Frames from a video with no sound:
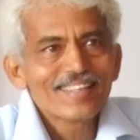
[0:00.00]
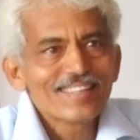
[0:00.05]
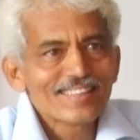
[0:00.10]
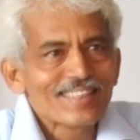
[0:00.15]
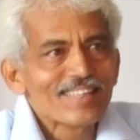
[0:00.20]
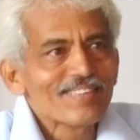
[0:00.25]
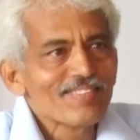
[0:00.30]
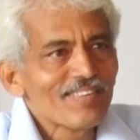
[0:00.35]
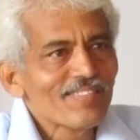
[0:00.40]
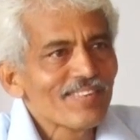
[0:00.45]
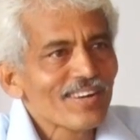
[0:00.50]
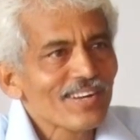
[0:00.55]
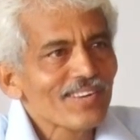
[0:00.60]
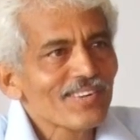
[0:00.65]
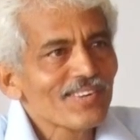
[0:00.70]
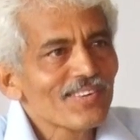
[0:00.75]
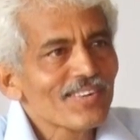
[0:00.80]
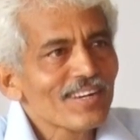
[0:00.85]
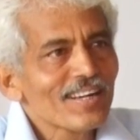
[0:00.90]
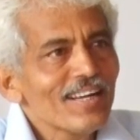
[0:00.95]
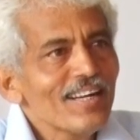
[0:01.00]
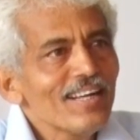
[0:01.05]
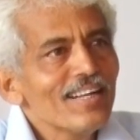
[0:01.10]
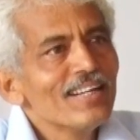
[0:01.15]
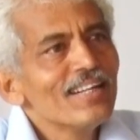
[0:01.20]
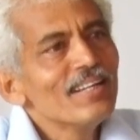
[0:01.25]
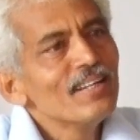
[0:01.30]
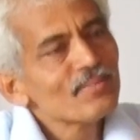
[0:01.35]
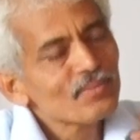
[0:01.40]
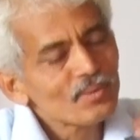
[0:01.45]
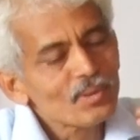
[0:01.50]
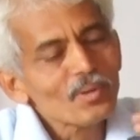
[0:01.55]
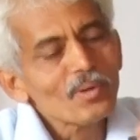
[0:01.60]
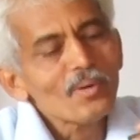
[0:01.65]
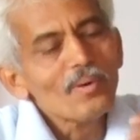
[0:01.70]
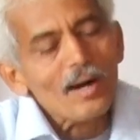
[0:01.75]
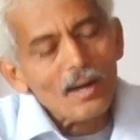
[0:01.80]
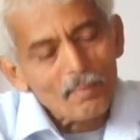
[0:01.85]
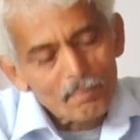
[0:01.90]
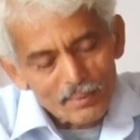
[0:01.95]
दिव्य मानव हो गए तो
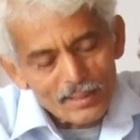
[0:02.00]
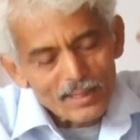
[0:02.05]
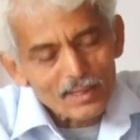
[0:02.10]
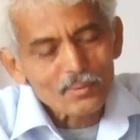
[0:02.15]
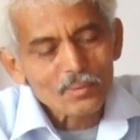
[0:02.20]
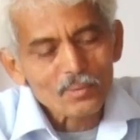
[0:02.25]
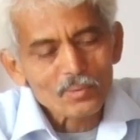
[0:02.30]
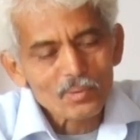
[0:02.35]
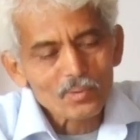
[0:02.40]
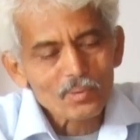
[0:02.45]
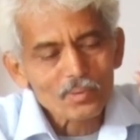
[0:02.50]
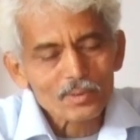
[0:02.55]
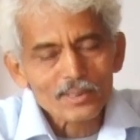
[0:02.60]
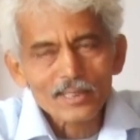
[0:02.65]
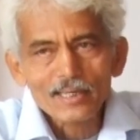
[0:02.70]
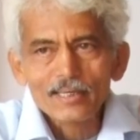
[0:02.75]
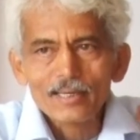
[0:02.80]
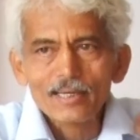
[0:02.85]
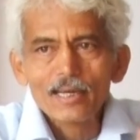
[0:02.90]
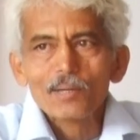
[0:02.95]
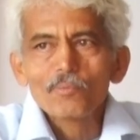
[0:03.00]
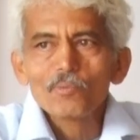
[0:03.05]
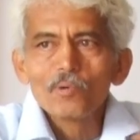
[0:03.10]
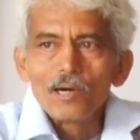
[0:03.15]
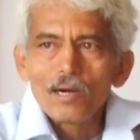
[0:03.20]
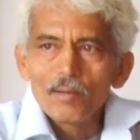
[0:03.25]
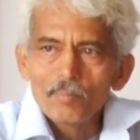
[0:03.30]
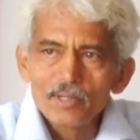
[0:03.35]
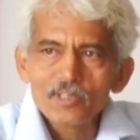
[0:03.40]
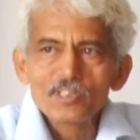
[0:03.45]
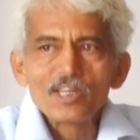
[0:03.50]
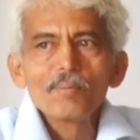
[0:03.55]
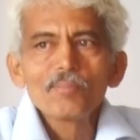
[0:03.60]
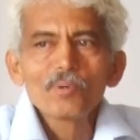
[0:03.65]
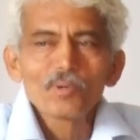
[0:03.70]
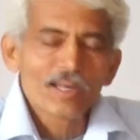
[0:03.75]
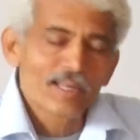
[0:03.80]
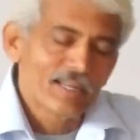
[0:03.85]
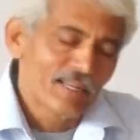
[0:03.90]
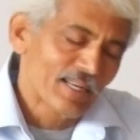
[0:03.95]
अपने गुरु को देखकर वो हमेशा
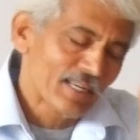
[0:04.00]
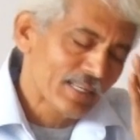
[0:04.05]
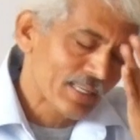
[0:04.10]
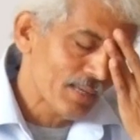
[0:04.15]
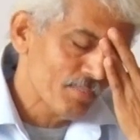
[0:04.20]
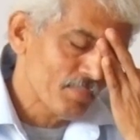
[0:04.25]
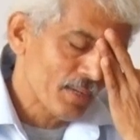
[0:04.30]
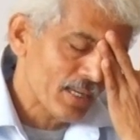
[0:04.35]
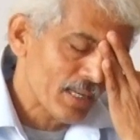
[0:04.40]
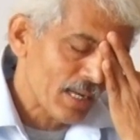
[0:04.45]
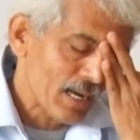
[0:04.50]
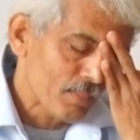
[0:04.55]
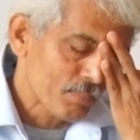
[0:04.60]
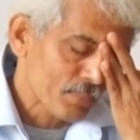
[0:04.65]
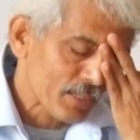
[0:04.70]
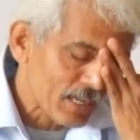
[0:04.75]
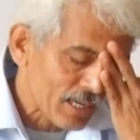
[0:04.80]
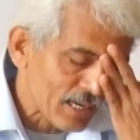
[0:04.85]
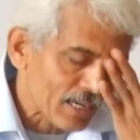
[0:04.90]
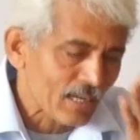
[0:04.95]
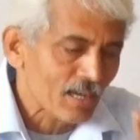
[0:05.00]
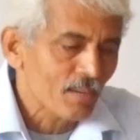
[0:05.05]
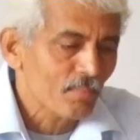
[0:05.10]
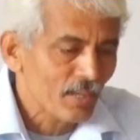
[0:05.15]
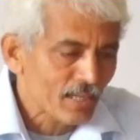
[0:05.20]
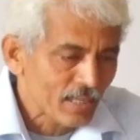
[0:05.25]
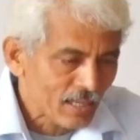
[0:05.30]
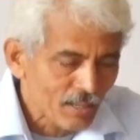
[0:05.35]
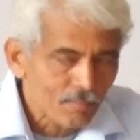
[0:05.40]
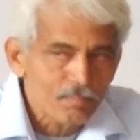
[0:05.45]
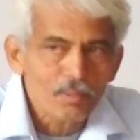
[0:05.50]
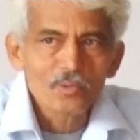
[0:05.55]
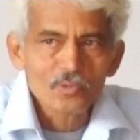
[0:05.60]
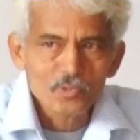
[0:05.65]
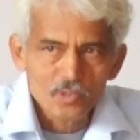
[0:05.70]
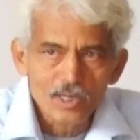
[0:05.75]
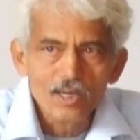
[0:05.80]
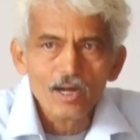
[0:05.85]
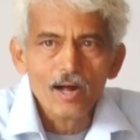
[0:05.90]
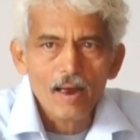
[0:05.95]
बोलेंगे कि भाई आपके कारण मैं यहां
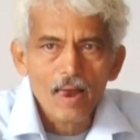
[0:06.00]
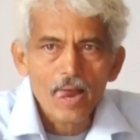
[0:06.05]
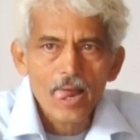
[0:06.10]
पहुंचा